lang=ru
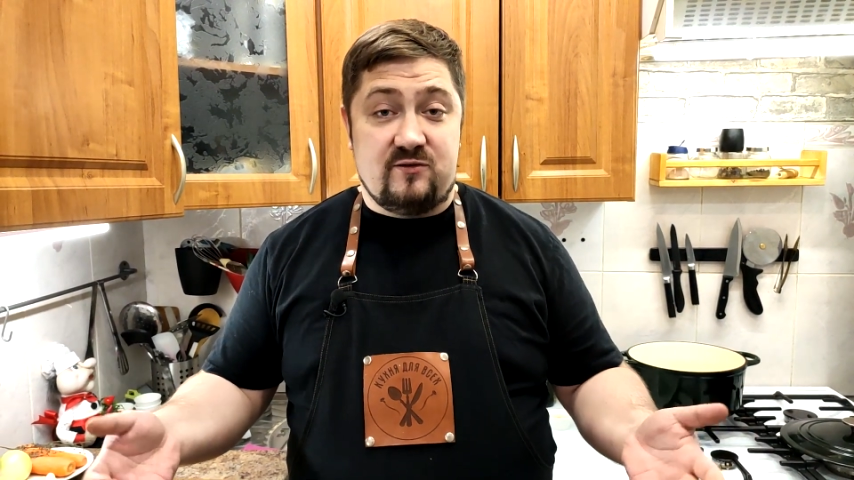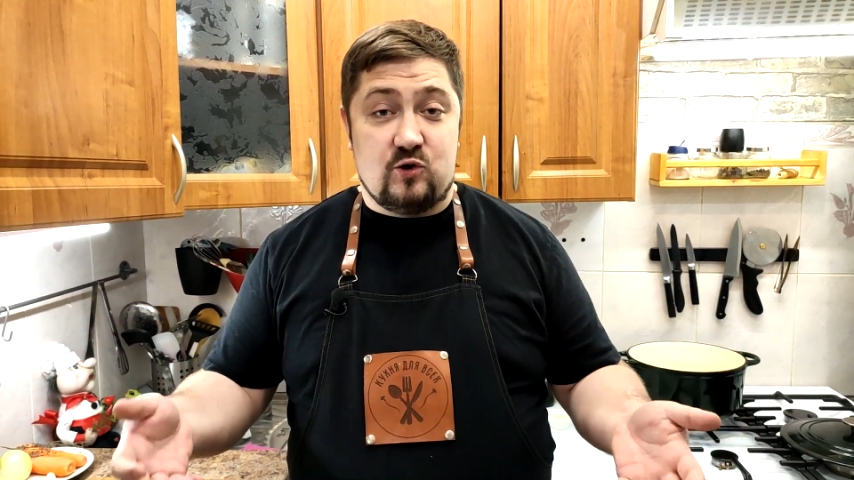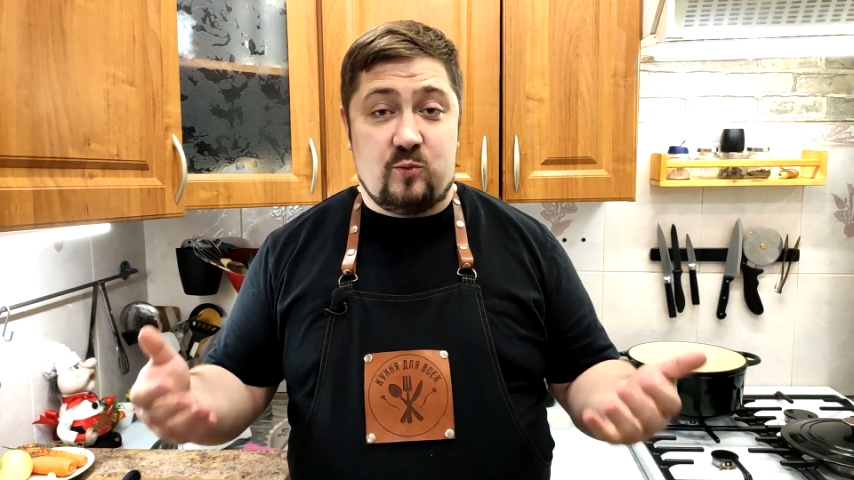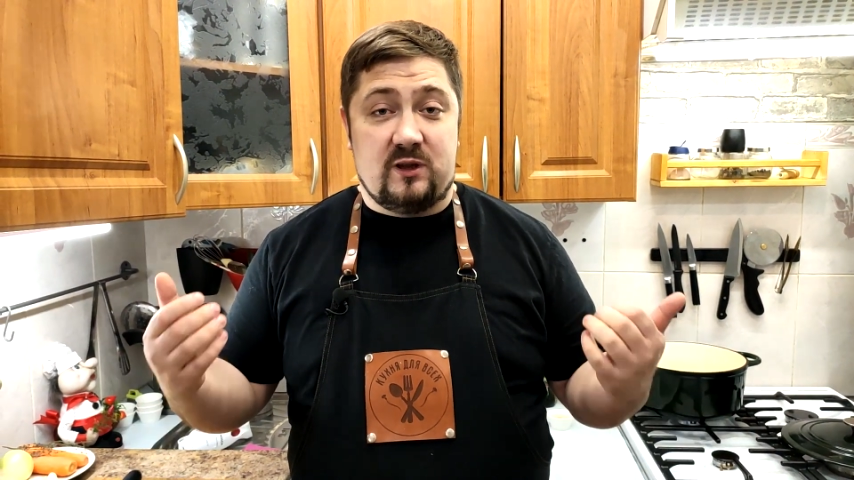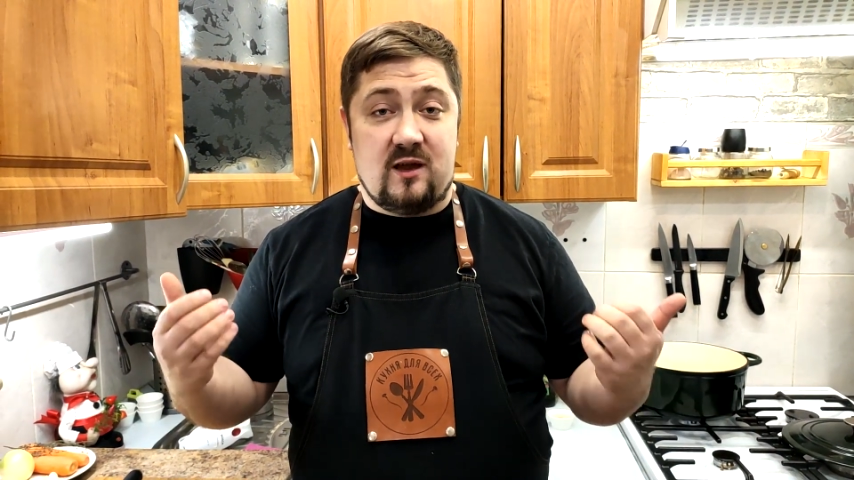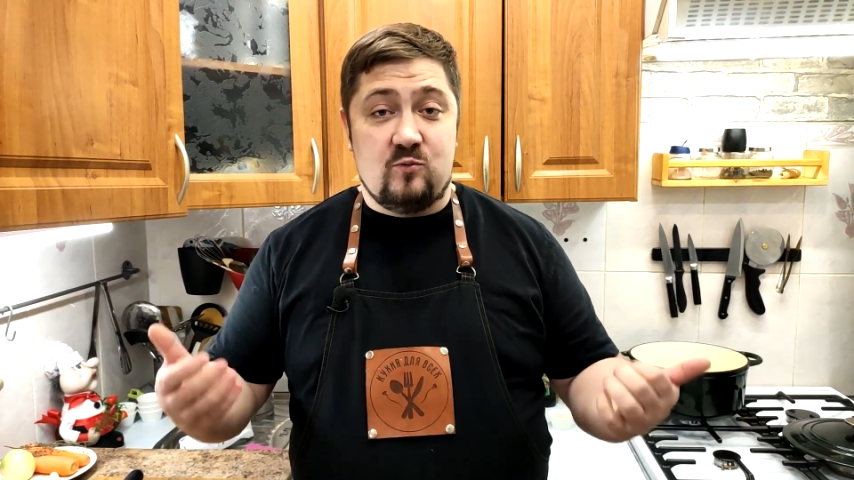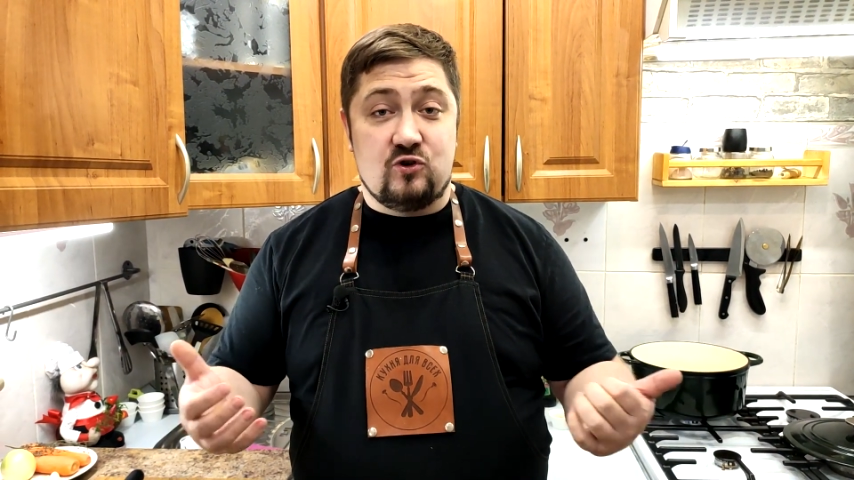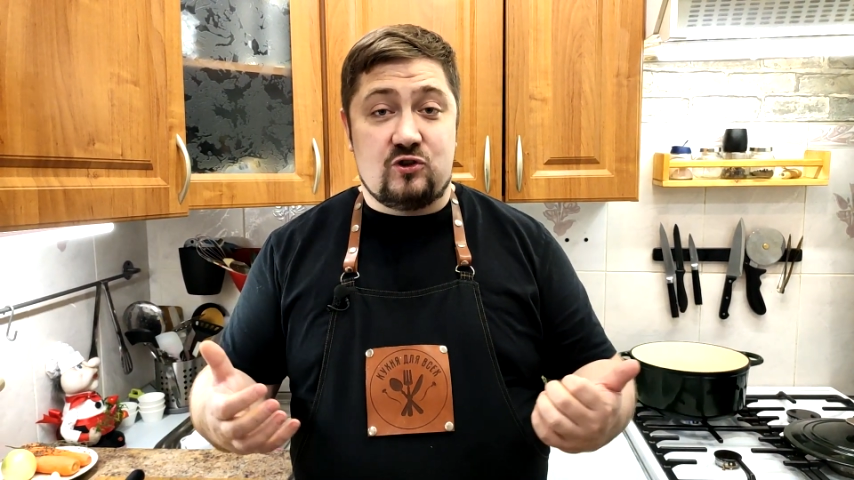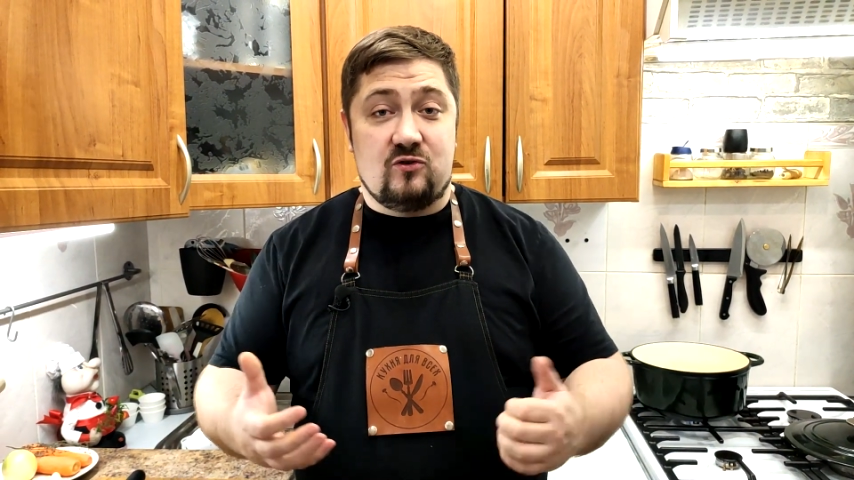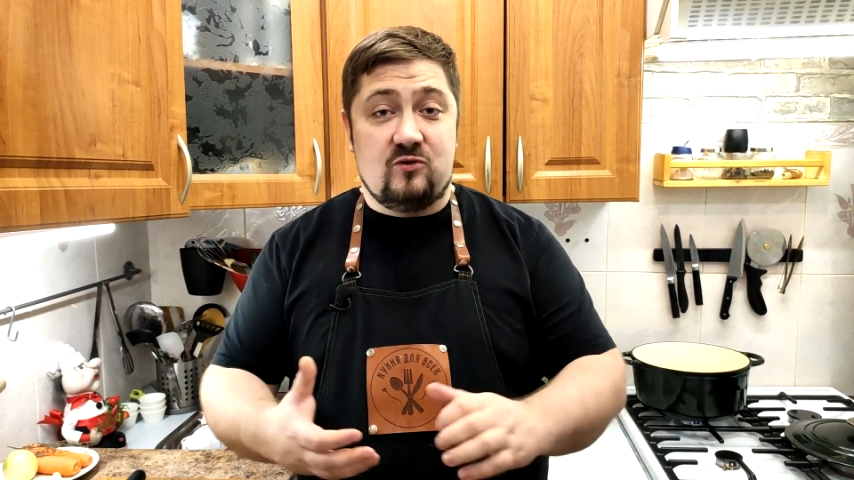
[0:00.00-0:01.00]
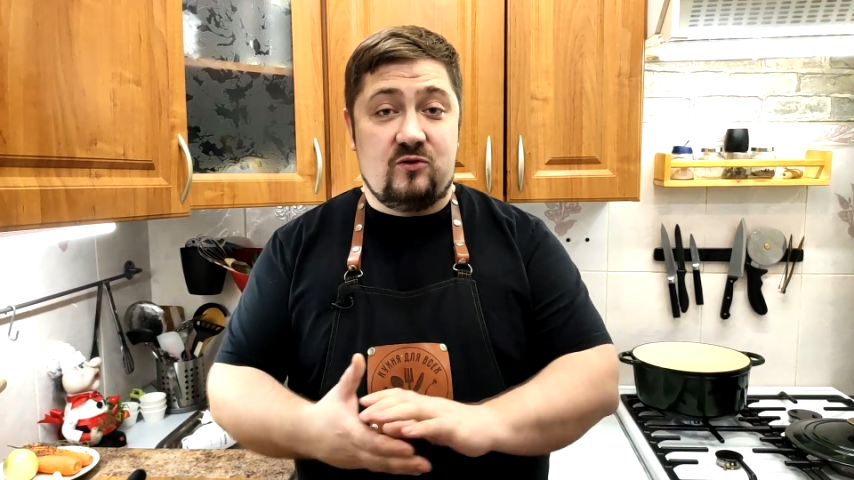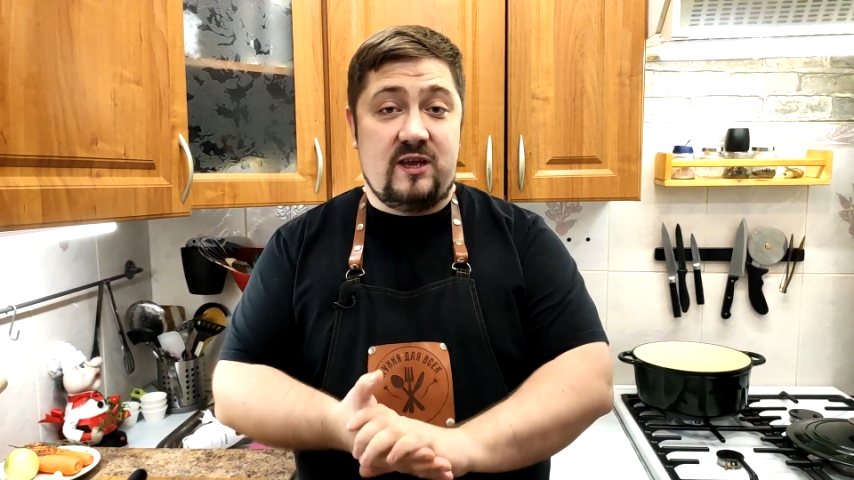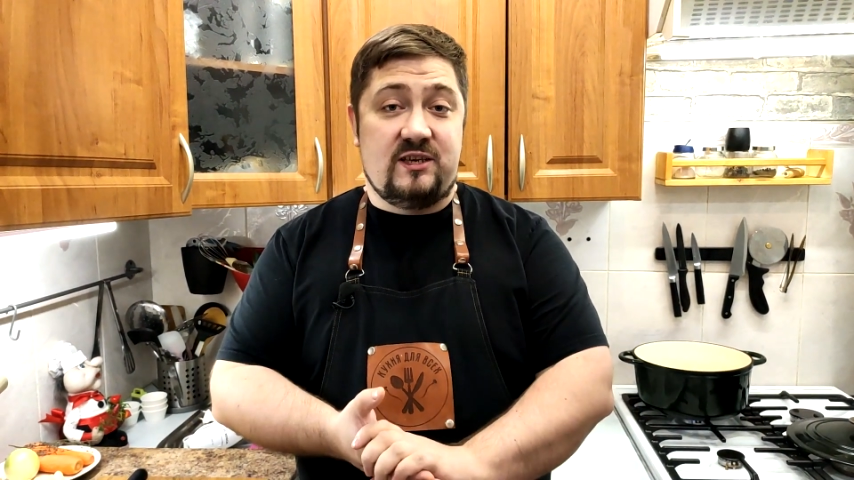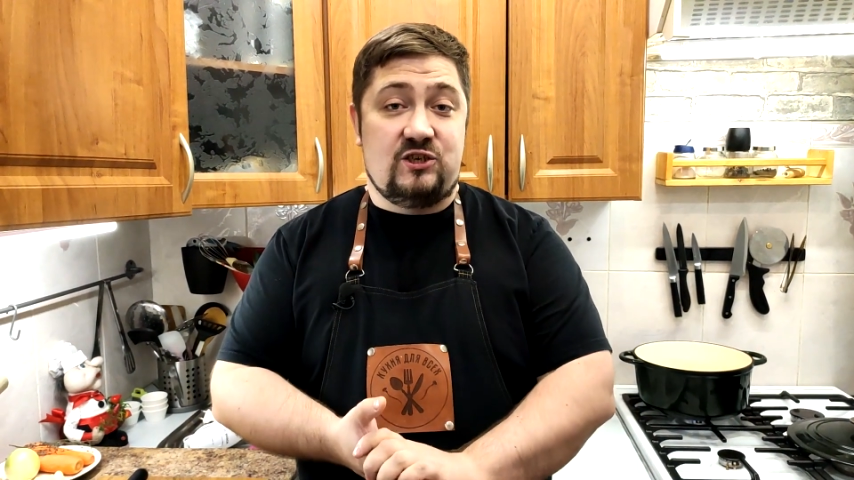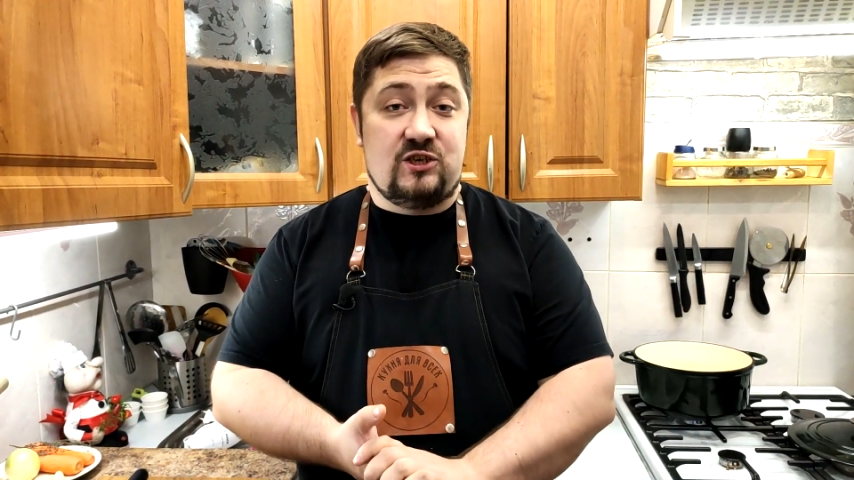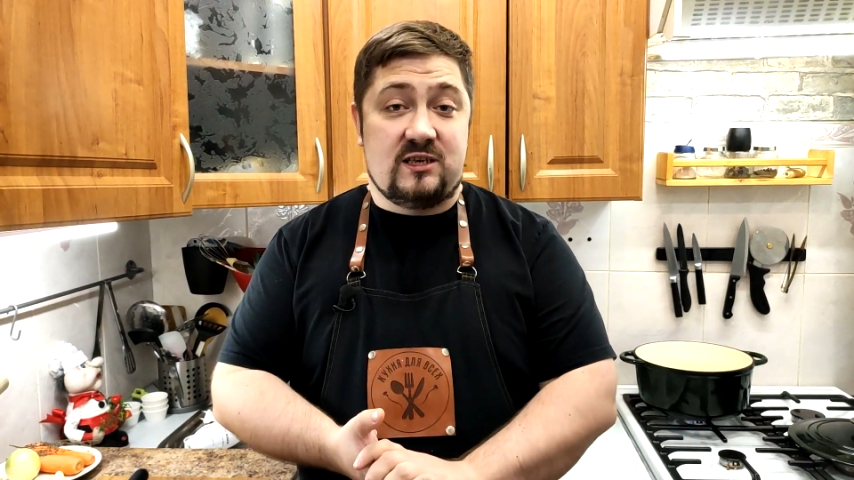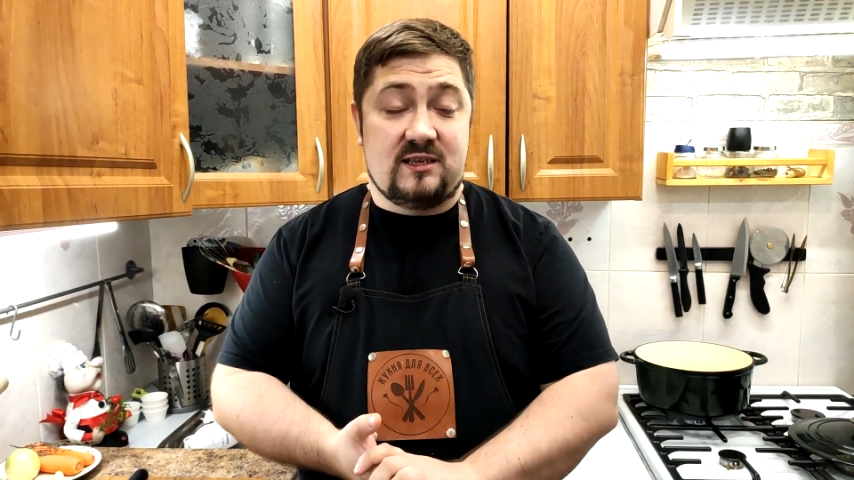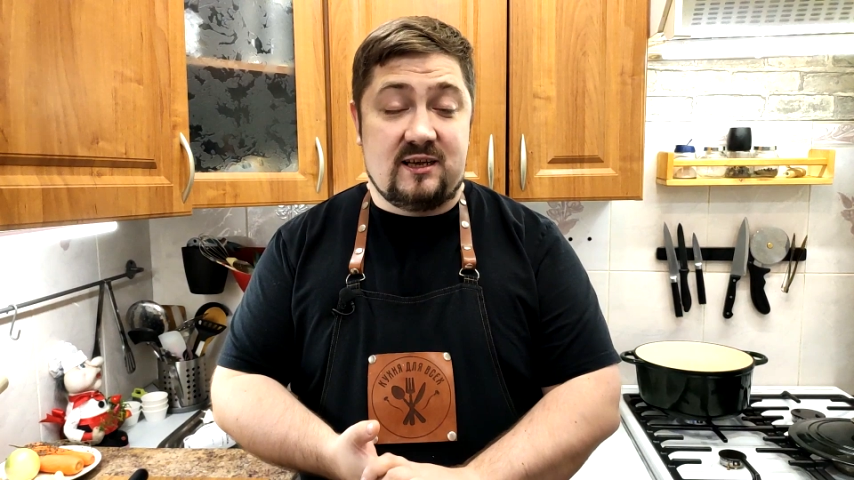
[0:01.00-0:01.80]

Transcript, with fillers: Все потому, что я сейчас